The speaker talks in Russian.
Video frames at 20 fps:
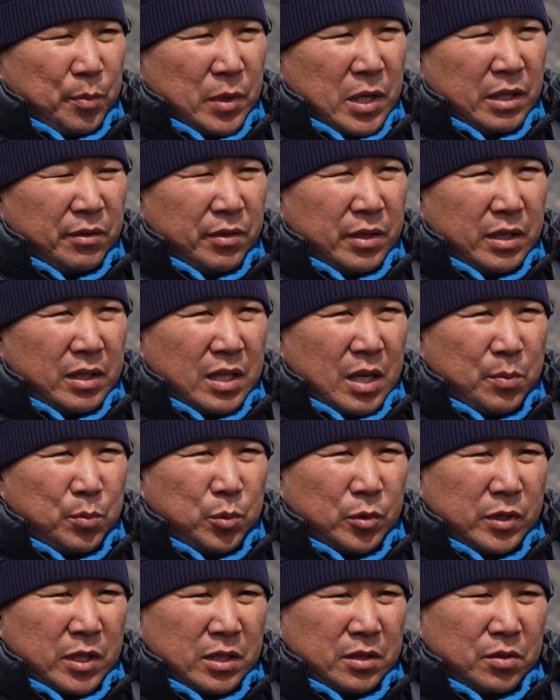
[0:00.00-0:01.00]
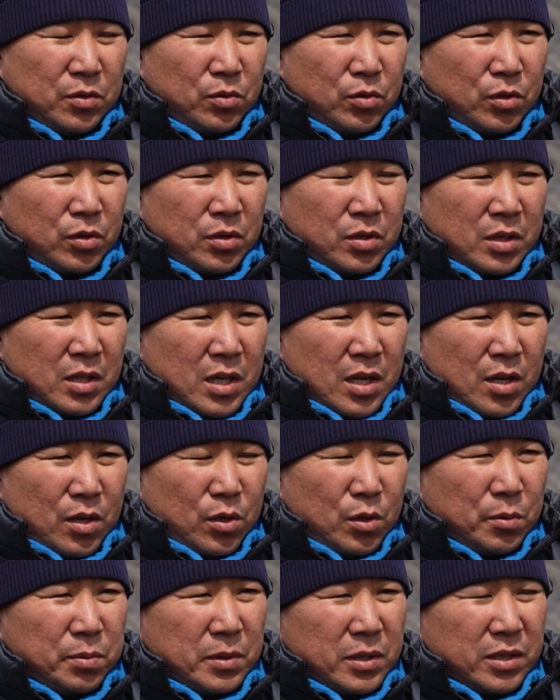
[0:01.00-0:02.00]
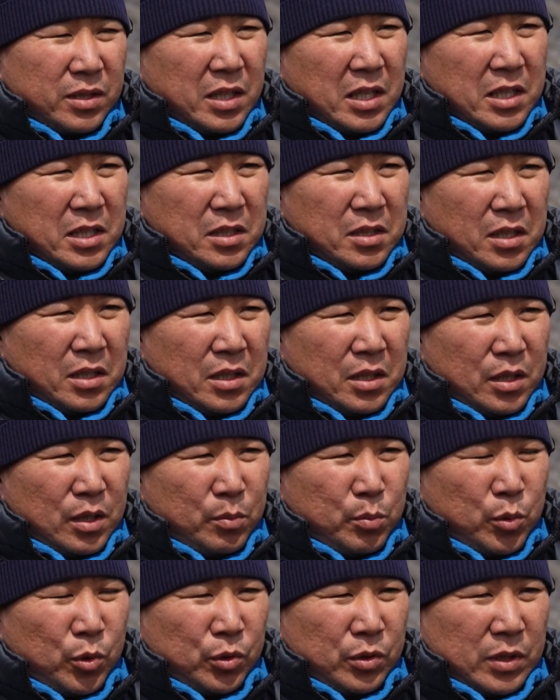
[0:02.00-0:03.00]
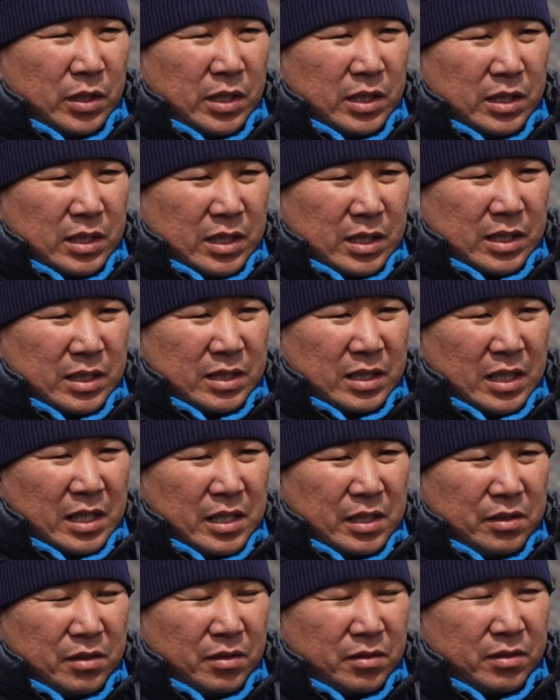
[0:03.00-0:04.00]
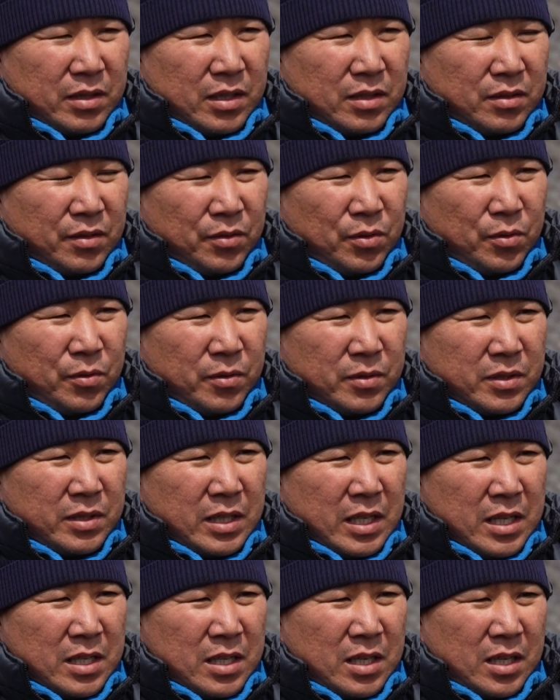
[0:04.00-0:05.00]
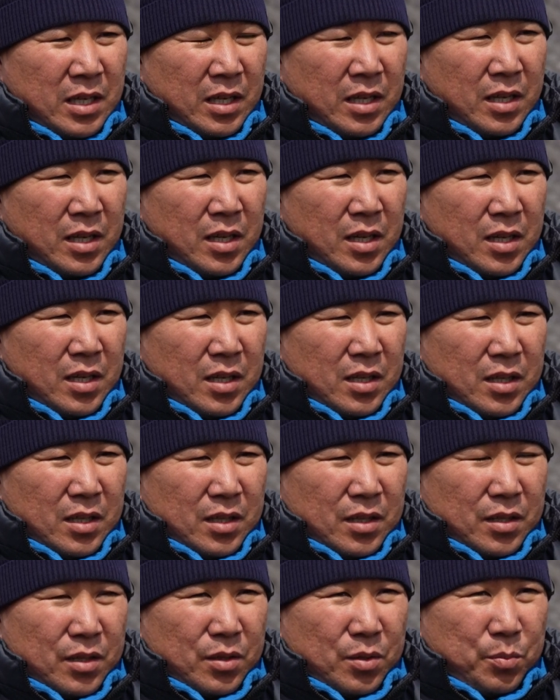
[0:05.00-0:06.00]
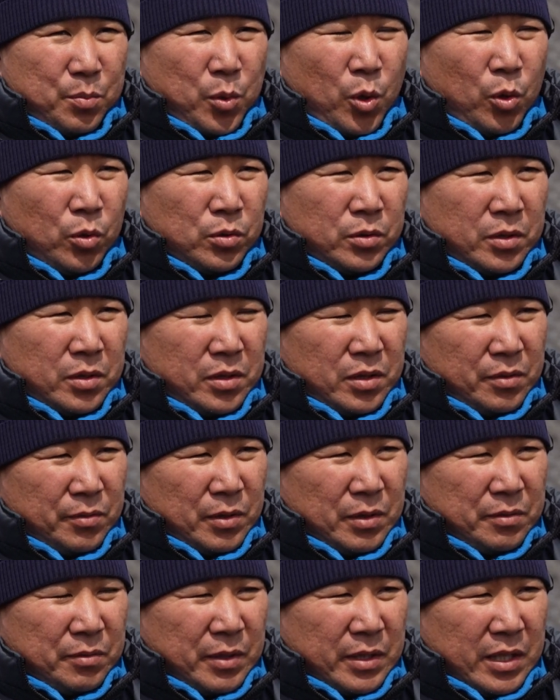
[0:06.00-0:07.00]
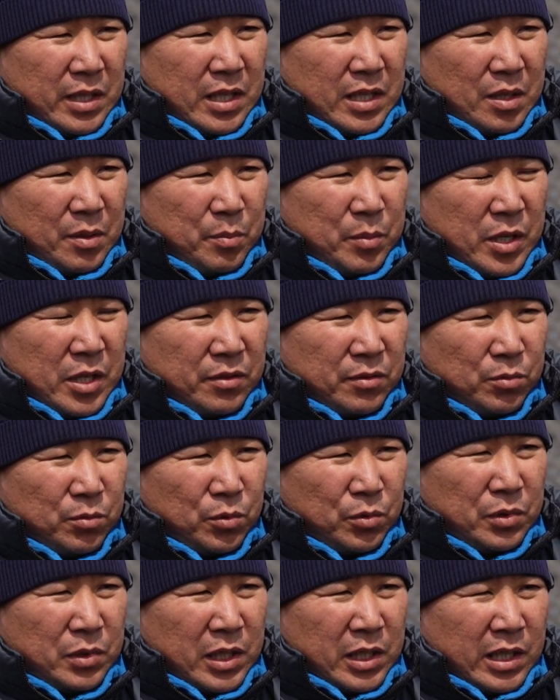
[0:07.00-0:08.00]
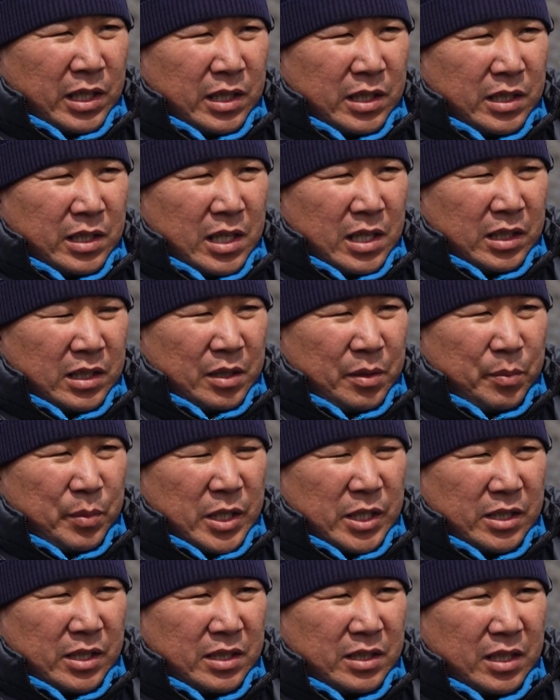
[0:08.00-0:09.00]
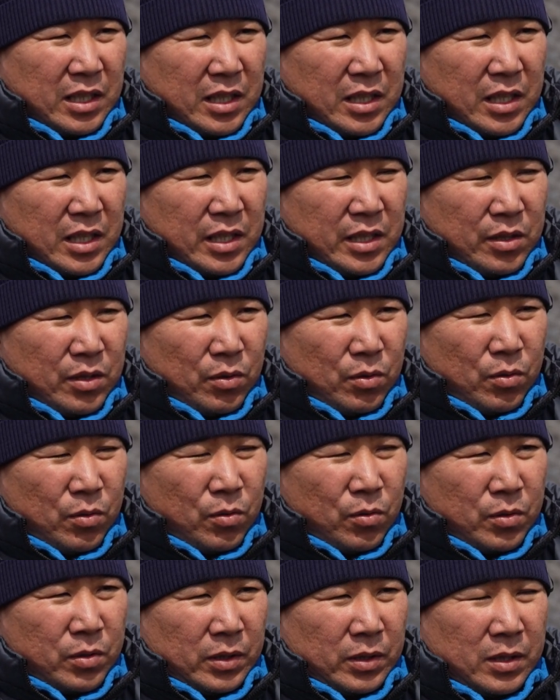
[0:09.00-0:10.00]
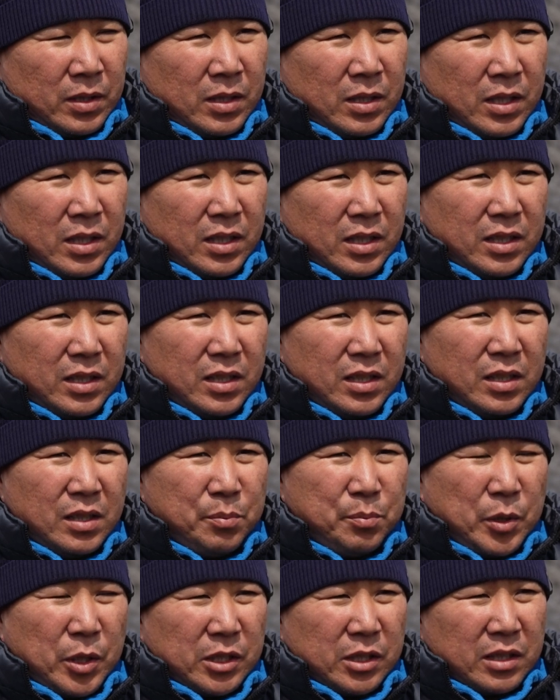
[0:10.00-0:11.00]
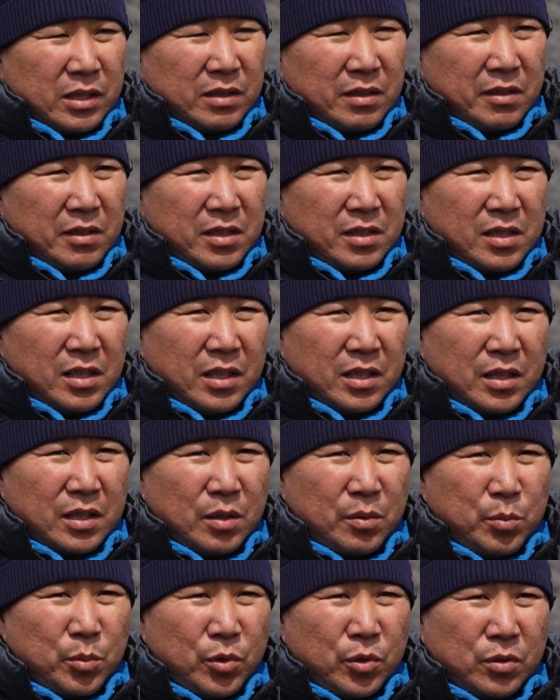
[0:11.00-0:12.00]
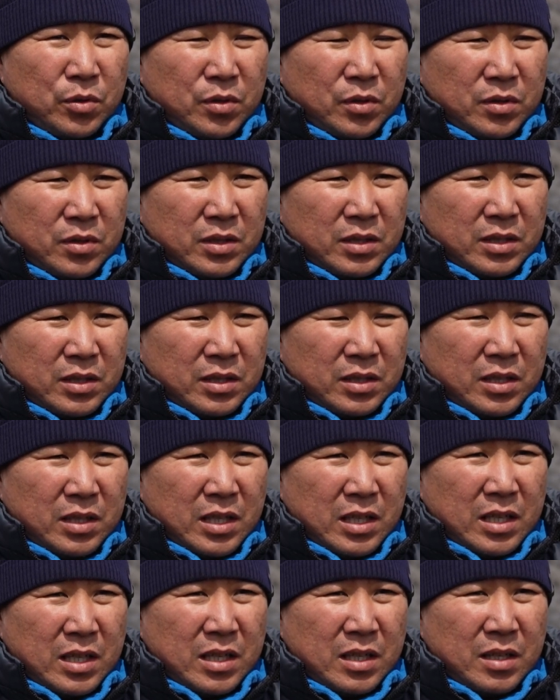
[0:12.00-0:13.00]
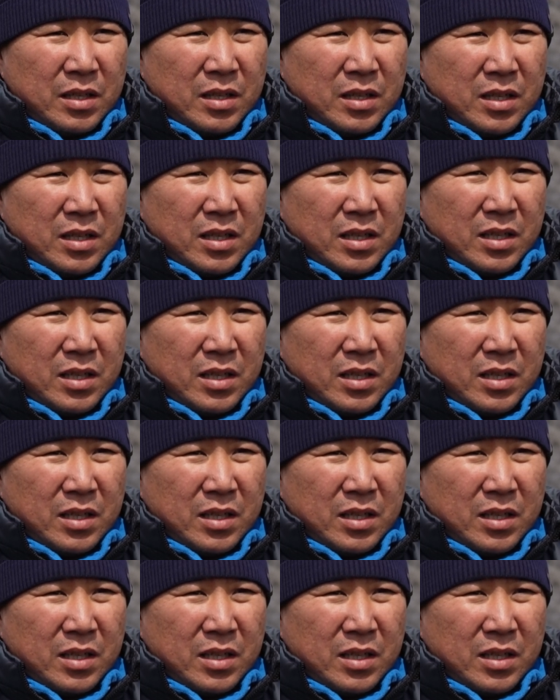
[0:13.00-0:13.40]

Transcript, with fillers: Первый этап у нас идет общестроительные работы. Это строительство основного здания, полностью возведение, без внутренней отделки, без остекления окон. И подготовительные работы для